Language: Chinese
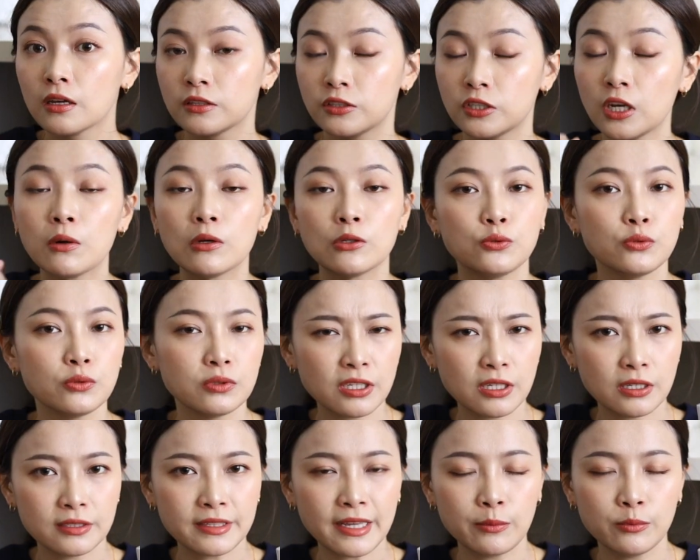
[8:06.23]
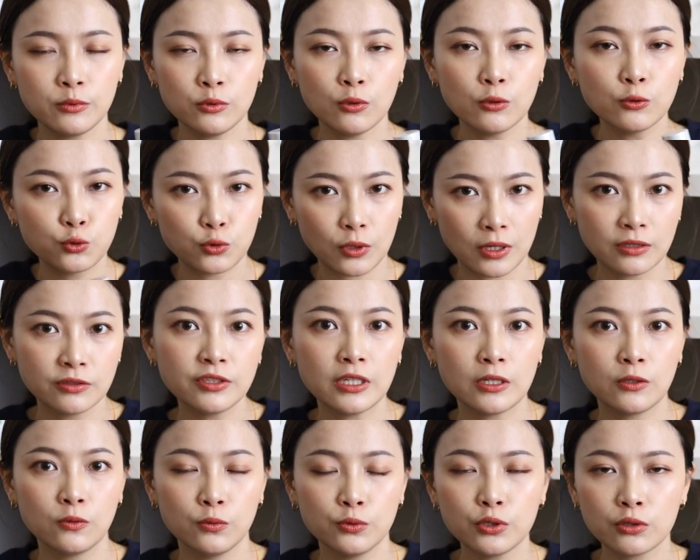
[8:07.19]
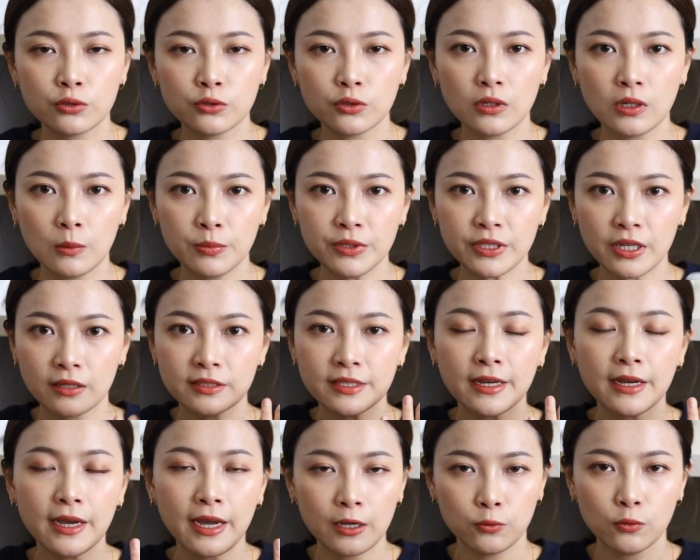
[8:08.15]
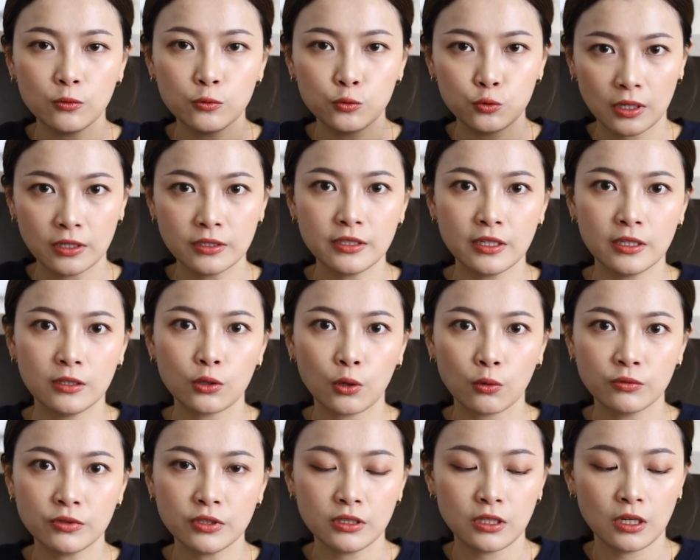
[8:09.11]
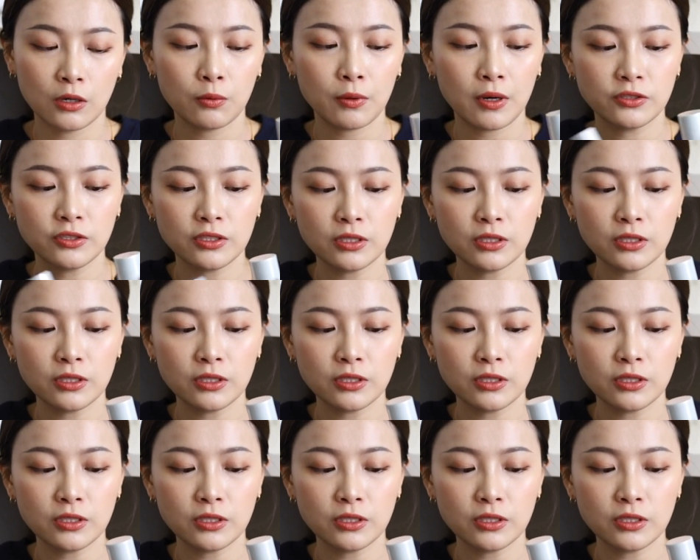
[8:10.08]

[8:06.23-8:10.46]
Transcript: 稍微去替代，比如说妆前乳，就有时候你不想擦太多妆前东西的话，